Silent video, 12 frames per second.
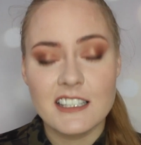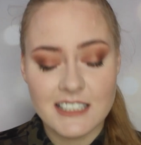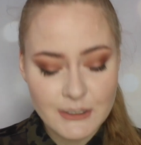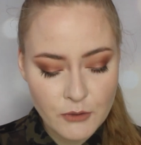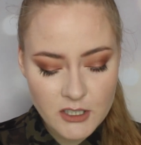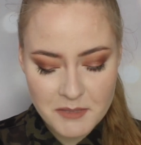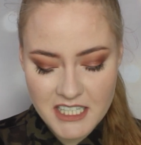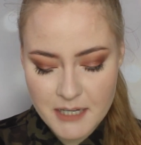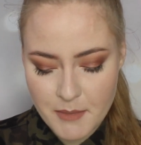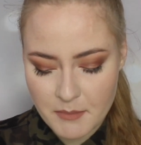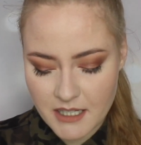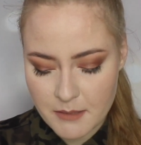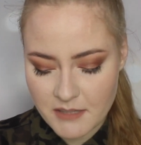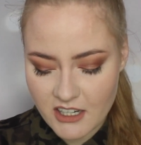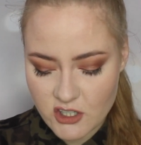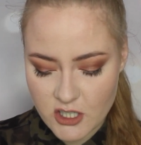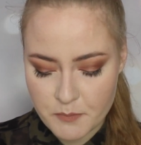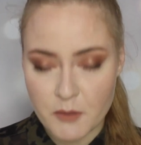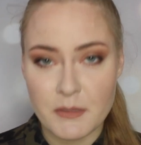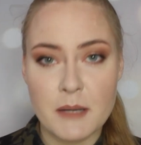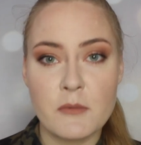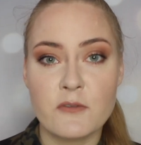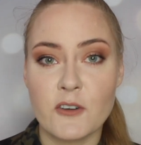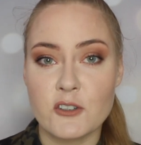Z dłońmi nie mam najmniejszych problemów.